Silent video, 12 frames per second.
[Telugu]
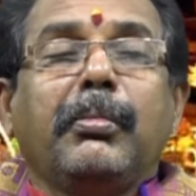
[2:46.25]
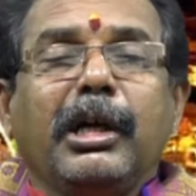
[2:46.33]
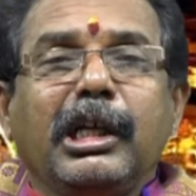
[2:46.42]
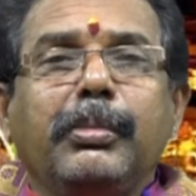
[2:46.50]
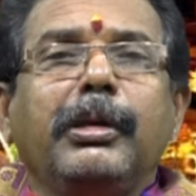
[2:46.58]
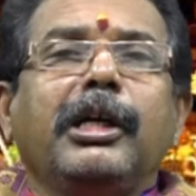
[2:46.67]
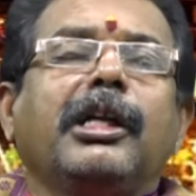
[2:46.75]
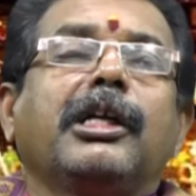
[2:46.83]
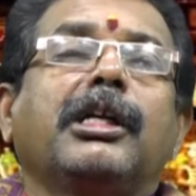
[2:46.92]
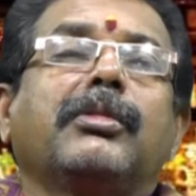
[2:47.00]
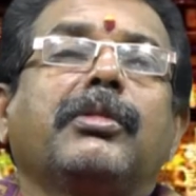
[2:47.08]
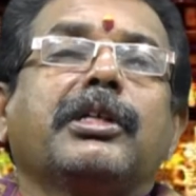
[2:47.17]
మహిమలు
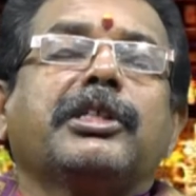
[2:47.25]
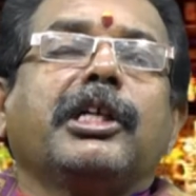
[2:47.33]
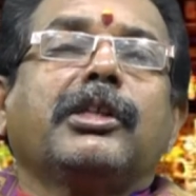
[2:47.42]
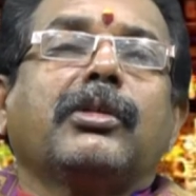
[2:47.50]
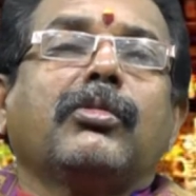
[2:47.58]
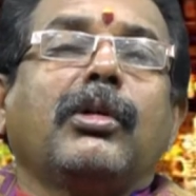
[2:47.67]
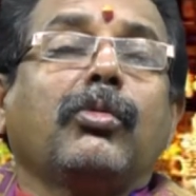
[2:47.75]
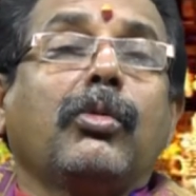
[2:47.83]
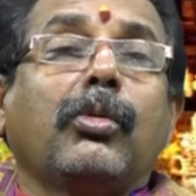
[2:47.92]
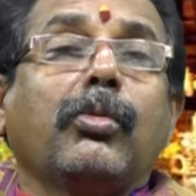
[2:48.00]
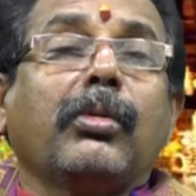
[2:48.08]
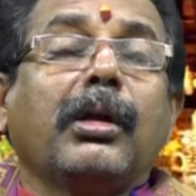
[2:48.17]
కలిగినటువంటి క్షేత్రం
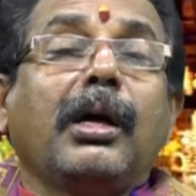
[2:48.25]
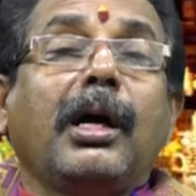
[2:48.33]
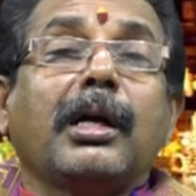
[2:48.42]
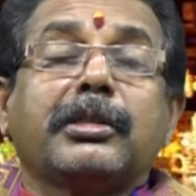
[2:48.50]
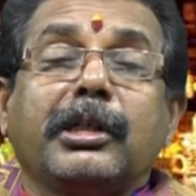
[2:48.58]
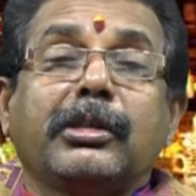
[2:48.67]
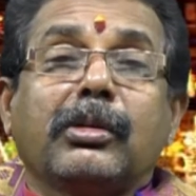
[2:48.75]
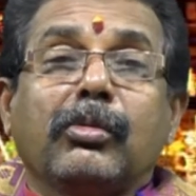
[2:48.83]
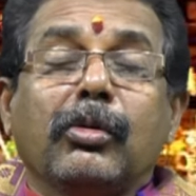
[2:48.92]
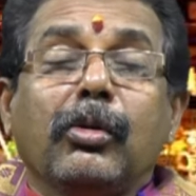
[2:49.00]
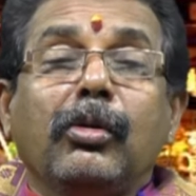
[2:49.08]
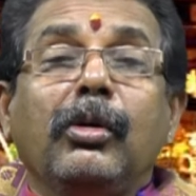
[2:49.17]
అనుకోకుండా ఆ
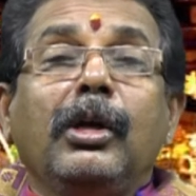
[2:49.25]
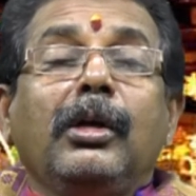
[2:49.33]
క్షేత్రంలో